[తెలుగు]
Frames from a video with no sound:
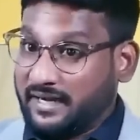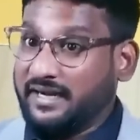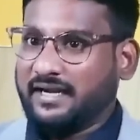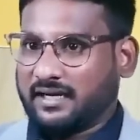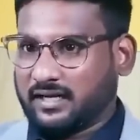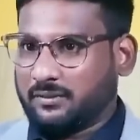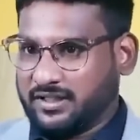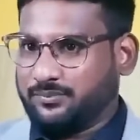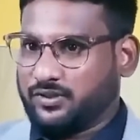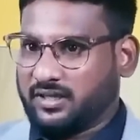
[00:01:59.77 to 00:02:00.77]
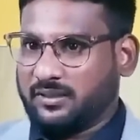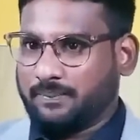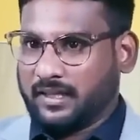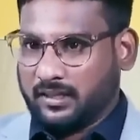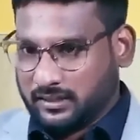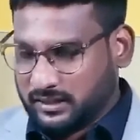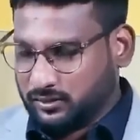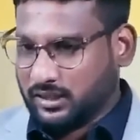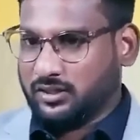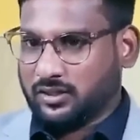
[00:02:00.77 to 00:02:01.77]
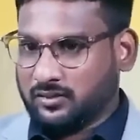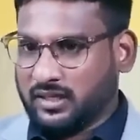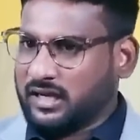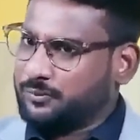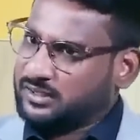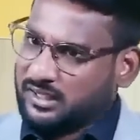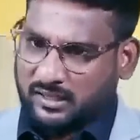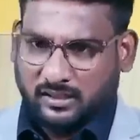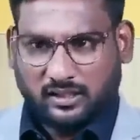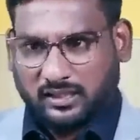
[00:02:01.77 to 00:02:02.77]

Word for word: ట్రెండింగ్ అన్నారు కాబట్టి చెప్తున్నా ఎద్దు గానుగనునా లేకపోతే